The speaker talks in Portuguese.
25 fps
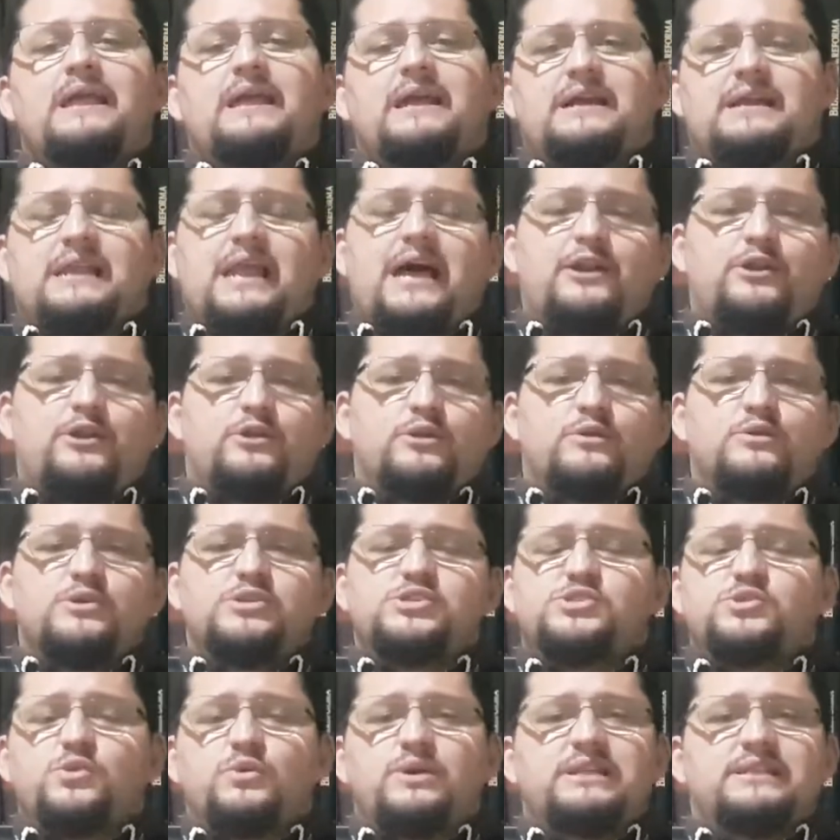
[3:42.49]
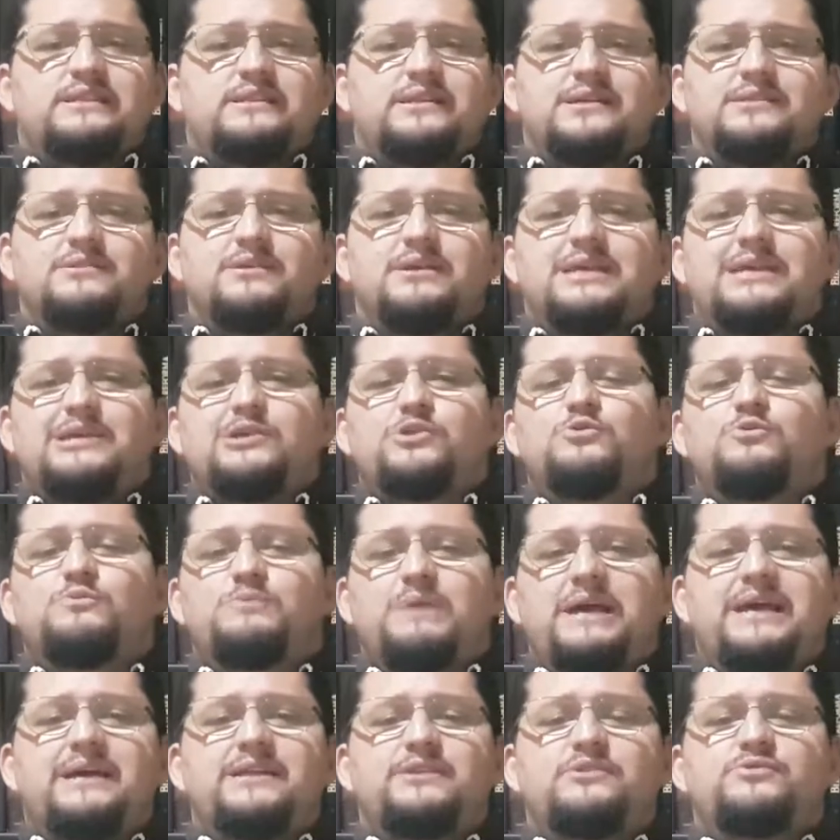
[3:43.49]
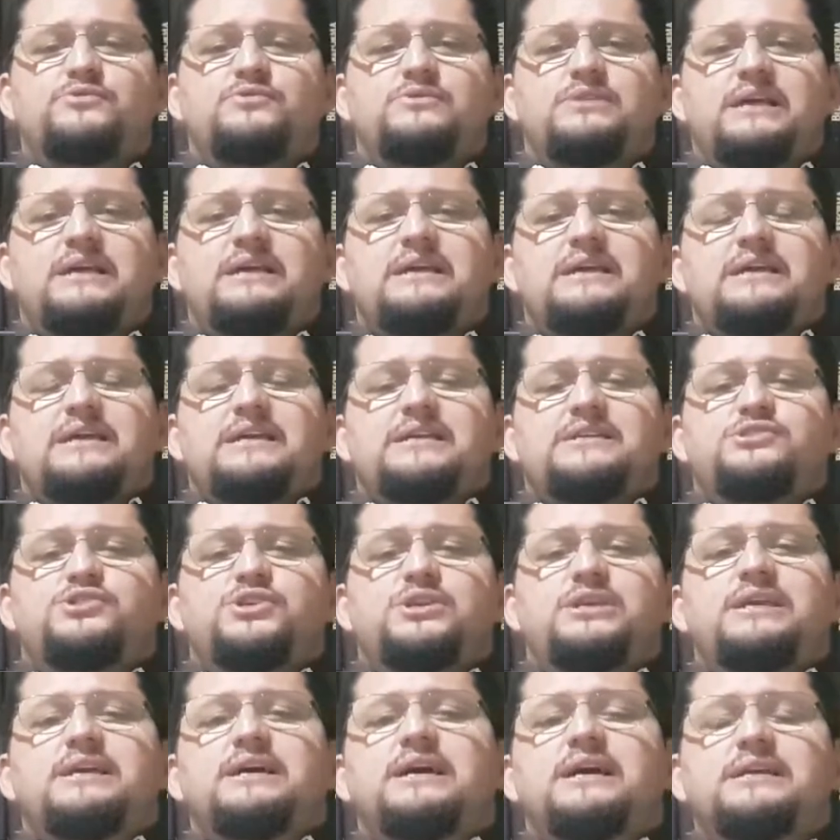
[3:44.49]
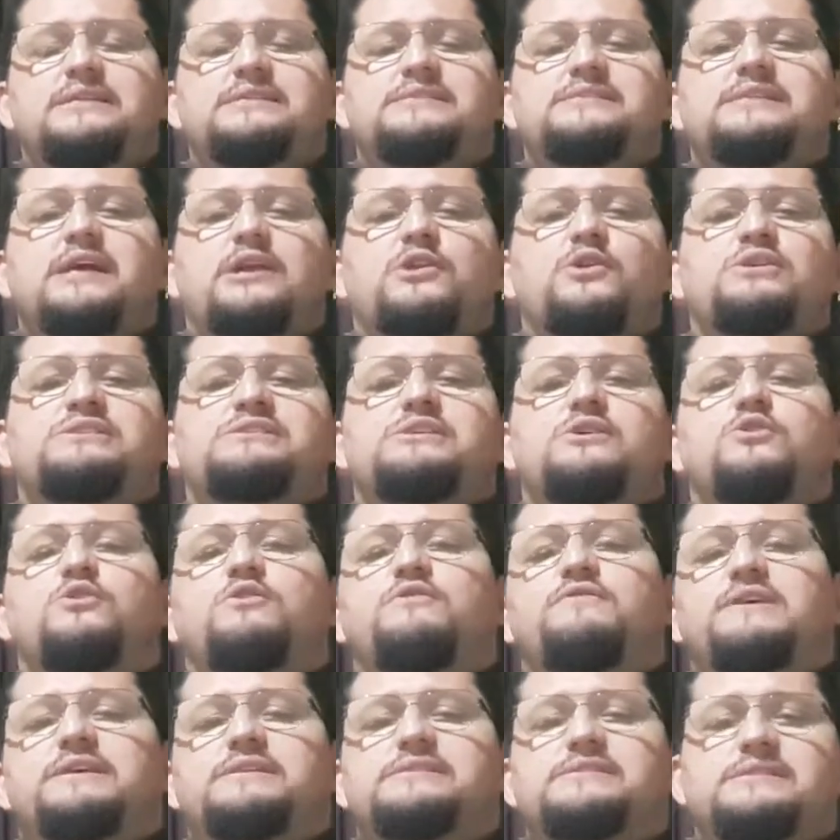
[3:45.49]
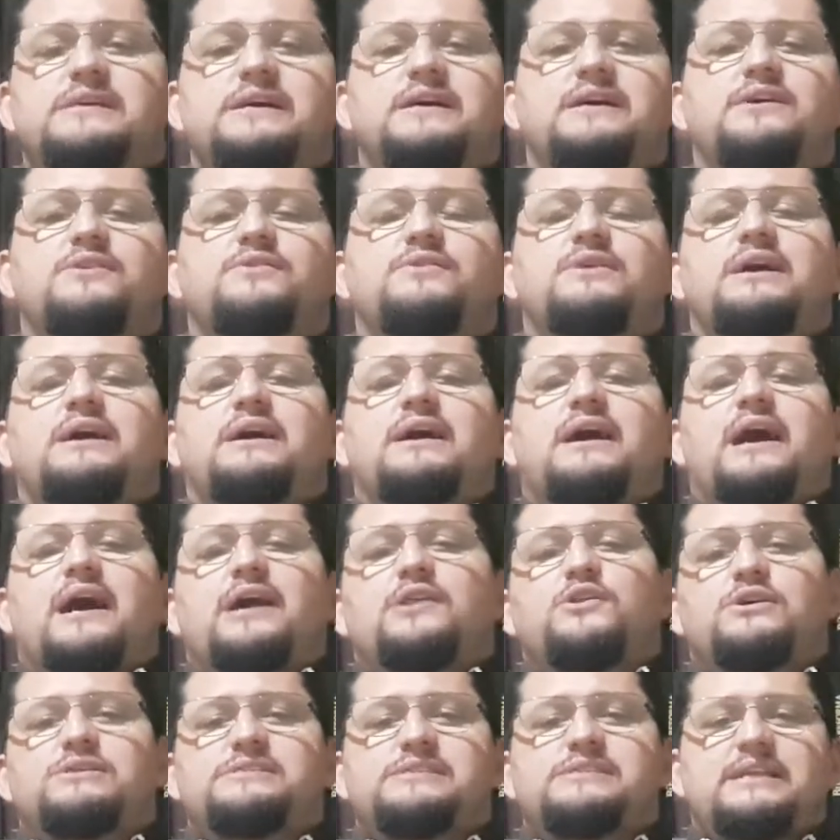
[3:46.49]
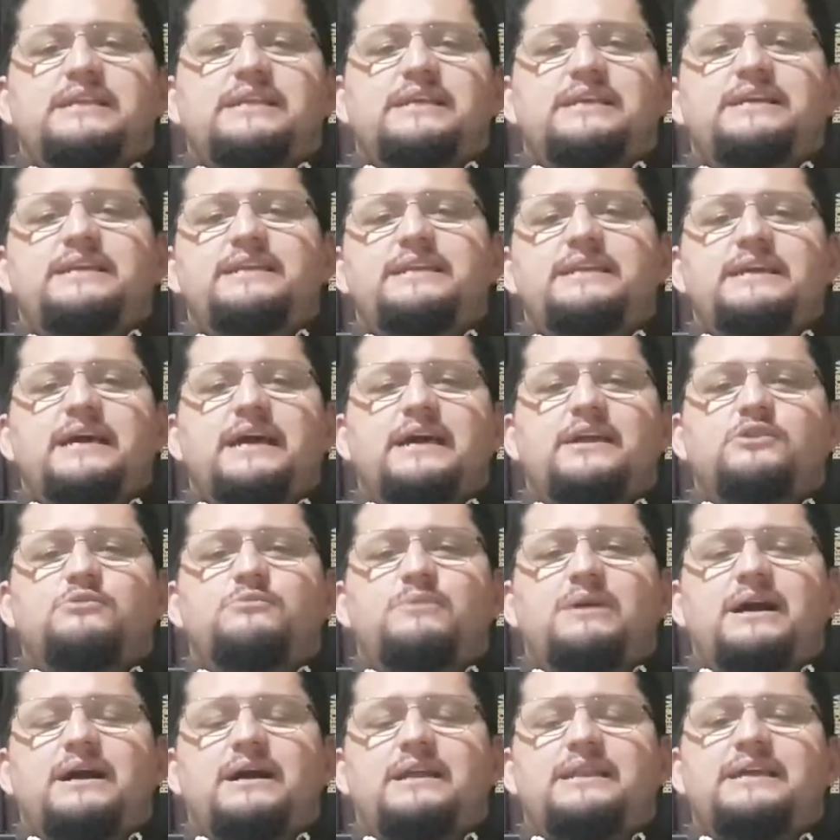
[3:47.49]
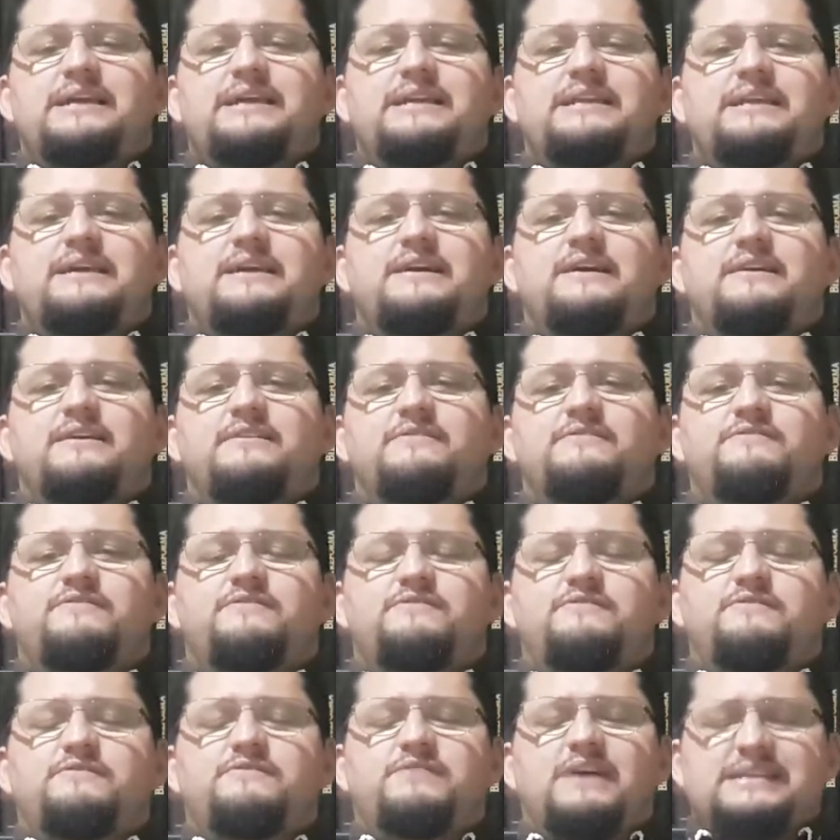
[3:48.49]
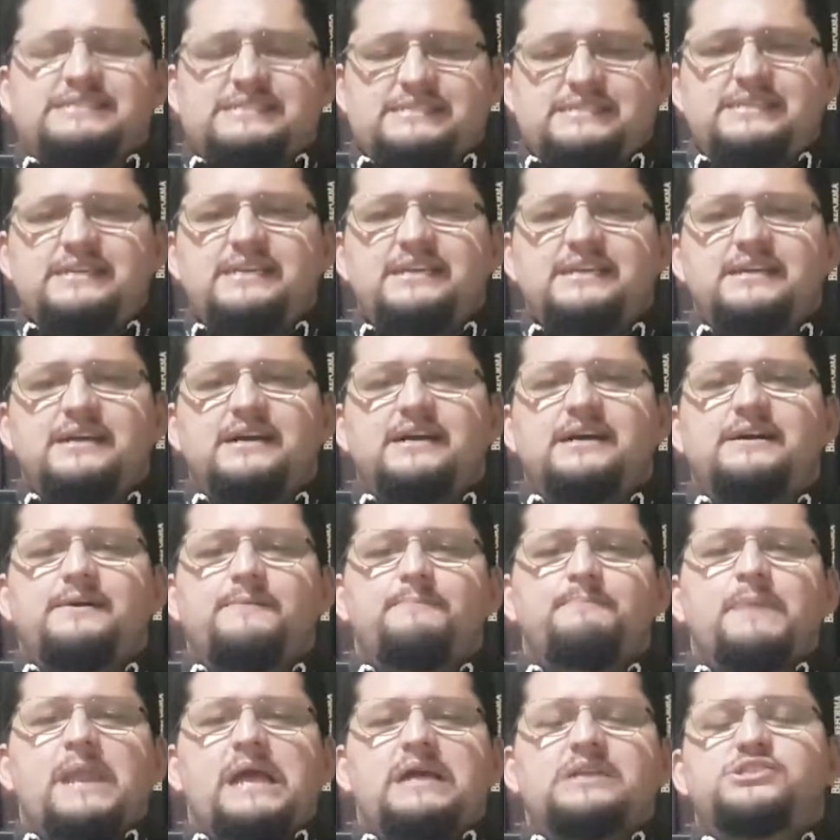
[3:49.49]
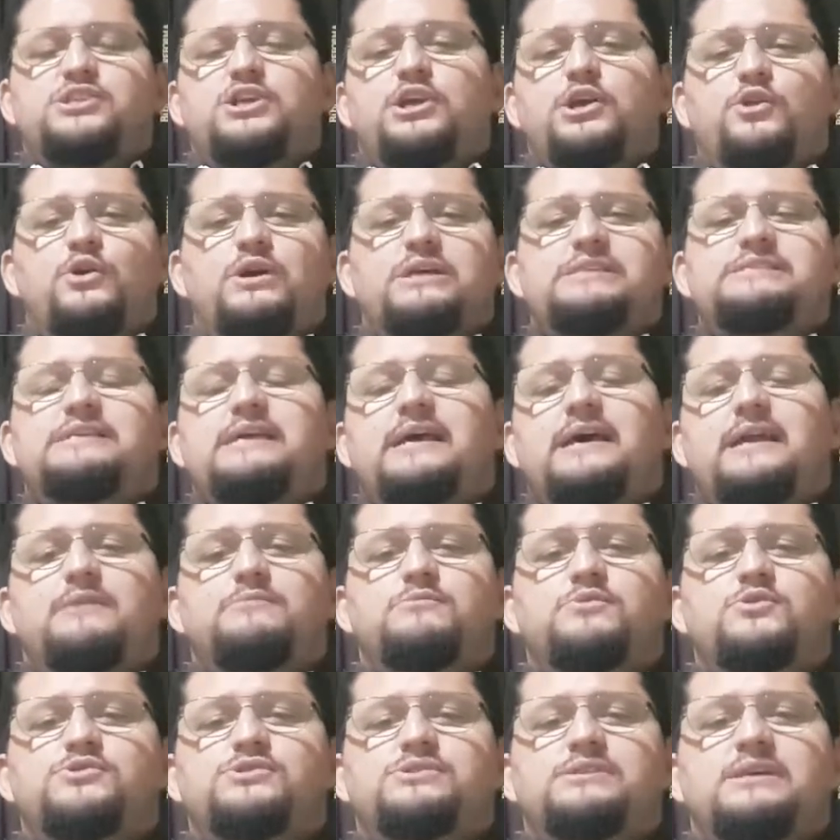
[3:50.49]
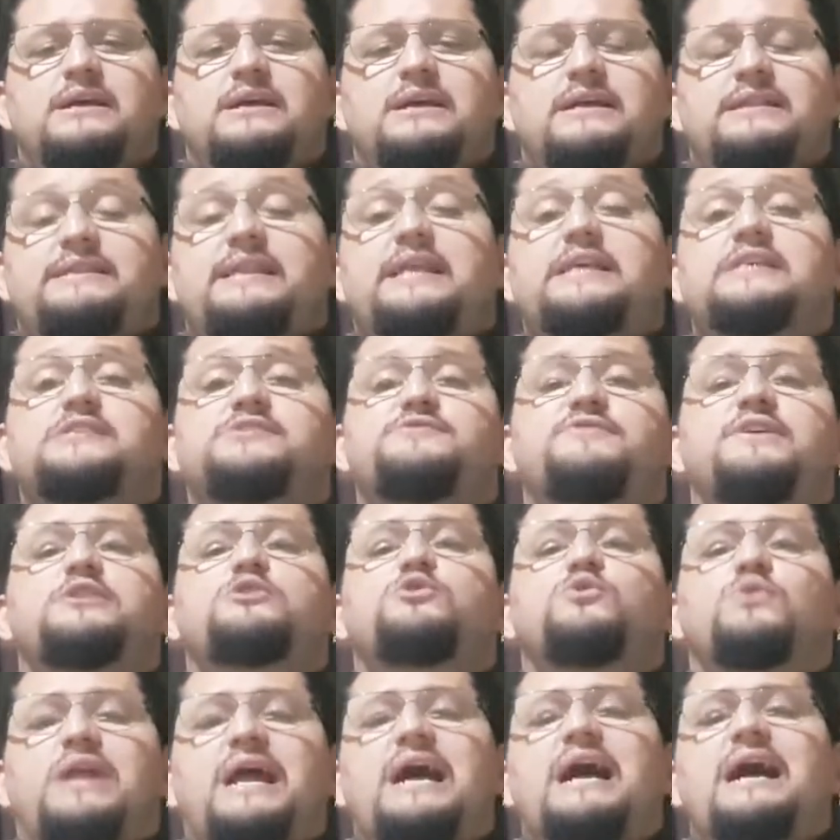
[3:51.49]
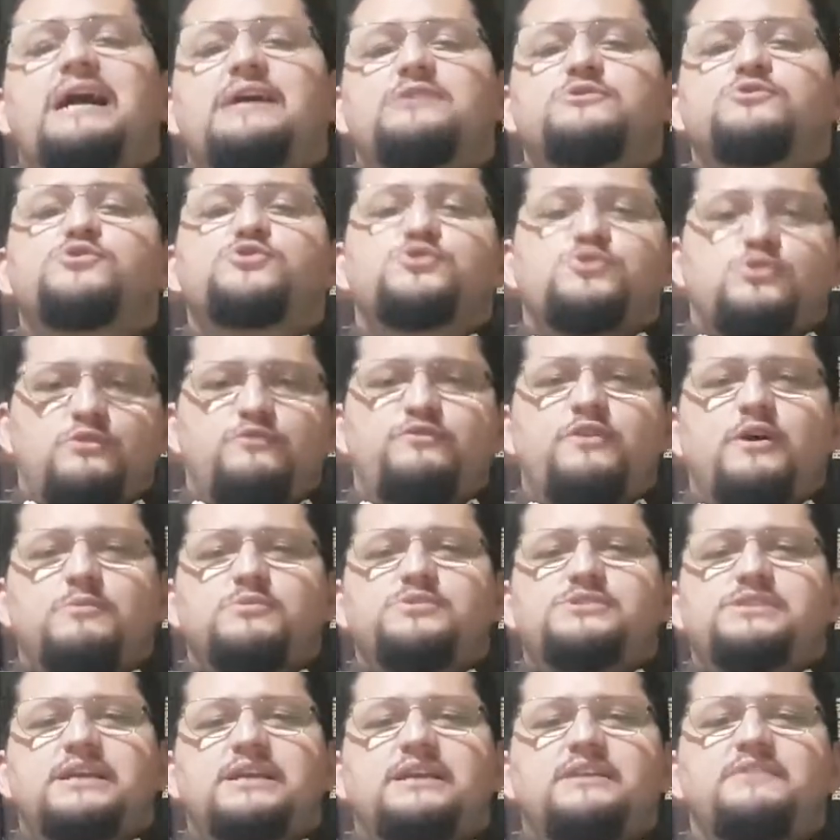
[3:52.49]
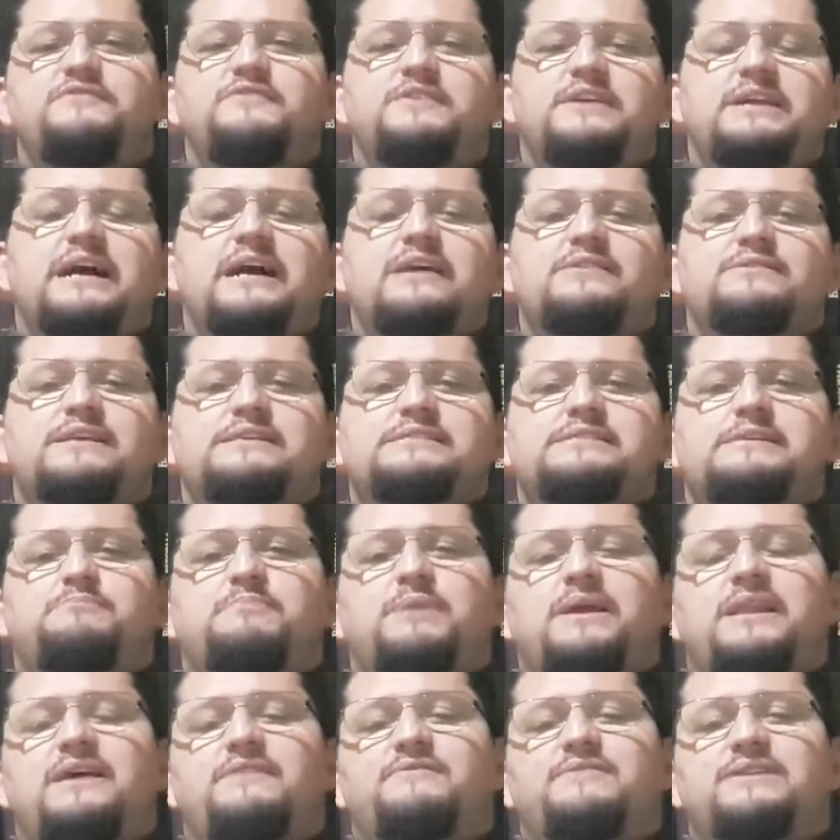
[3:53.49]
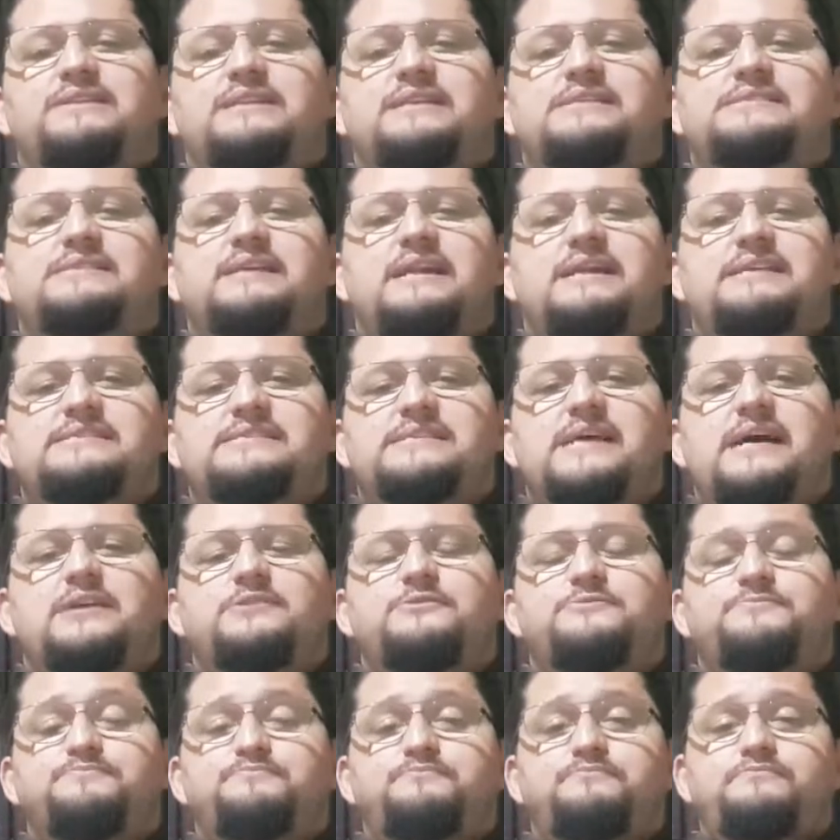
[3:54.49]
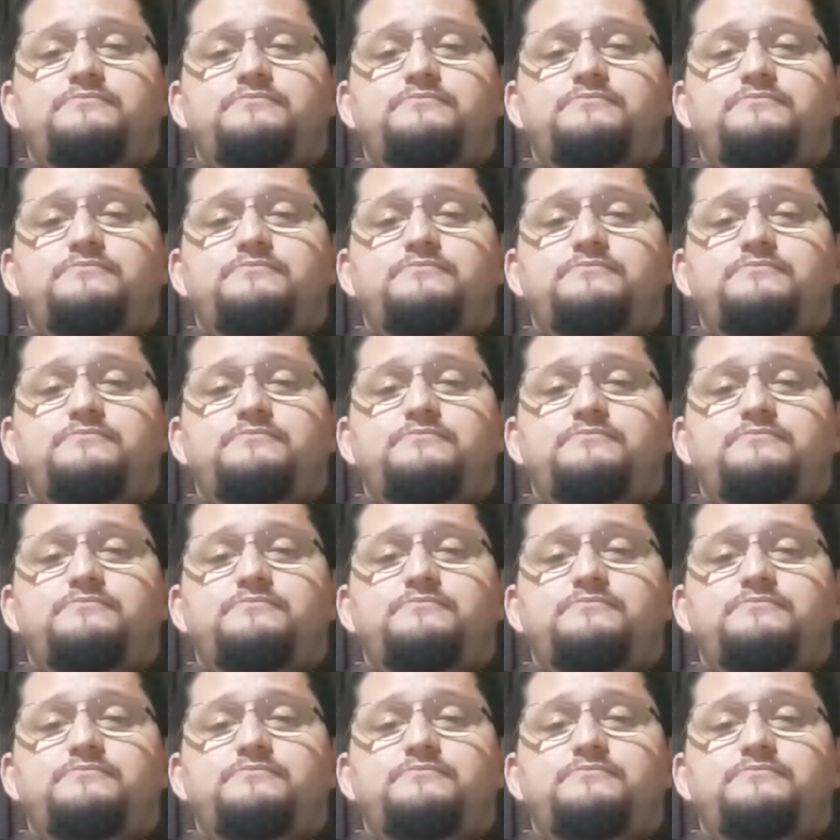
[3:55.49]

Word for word: Claro, não estou entrando aqui no mérito né, de que antes da nossa conversão a nossa alegria era uma alegria vazia, de que nós éramos desventurados, conforme o significado dessa palavra desgraçado.